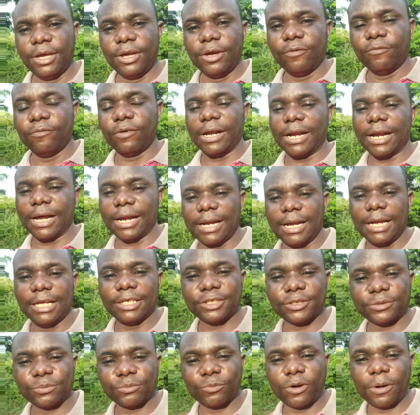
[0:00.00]
Voilà,
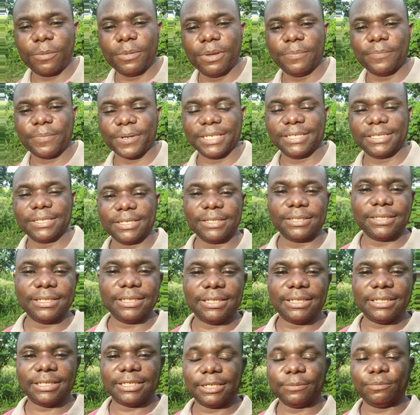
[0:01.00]
laisse-moi me présenter
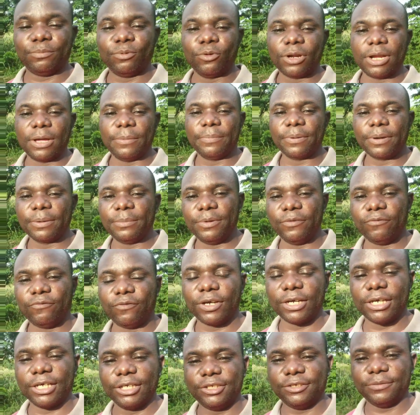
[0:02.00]
si c'est pour la première fois
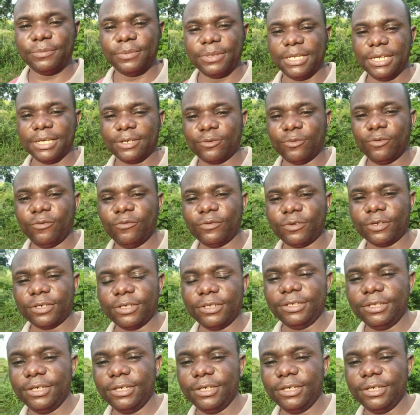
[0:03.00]
que tu me découvres.